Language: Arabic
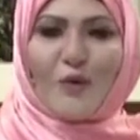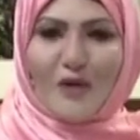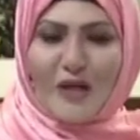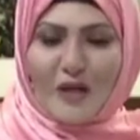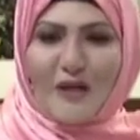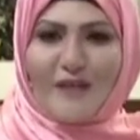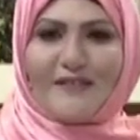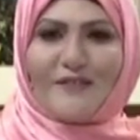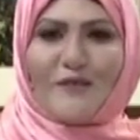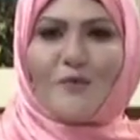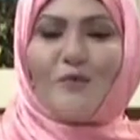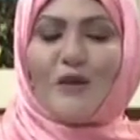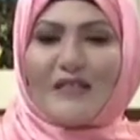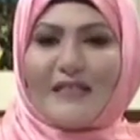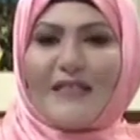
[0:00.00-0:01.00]

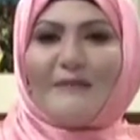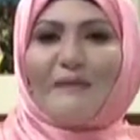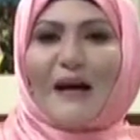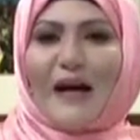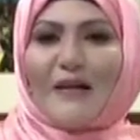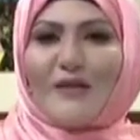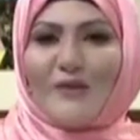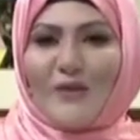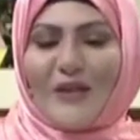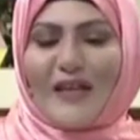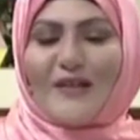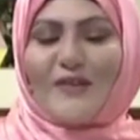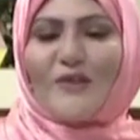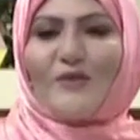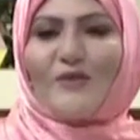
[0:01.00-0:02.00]
ونرجعوا مواصلين مع
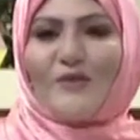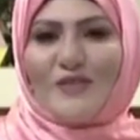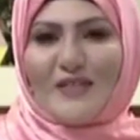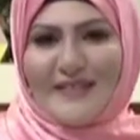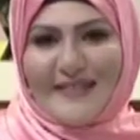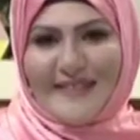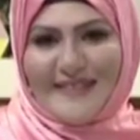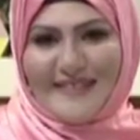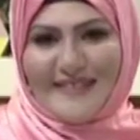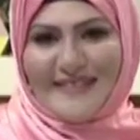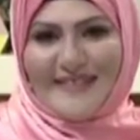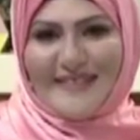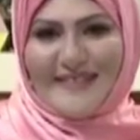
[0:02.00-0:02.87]
سولاريوس تونيزي